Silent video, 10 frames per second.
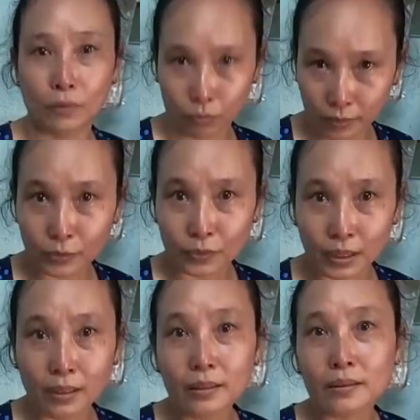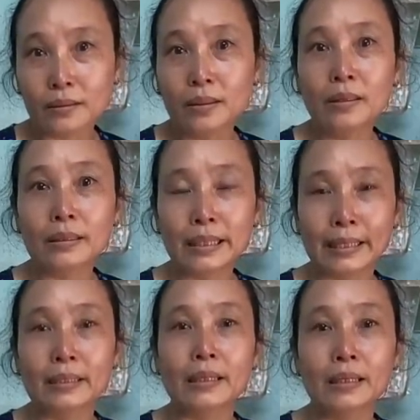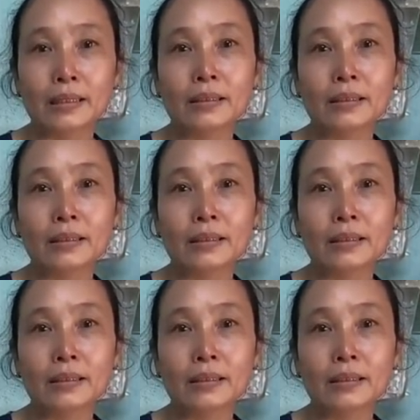cũng đều nhớ nhớ ngày nữa.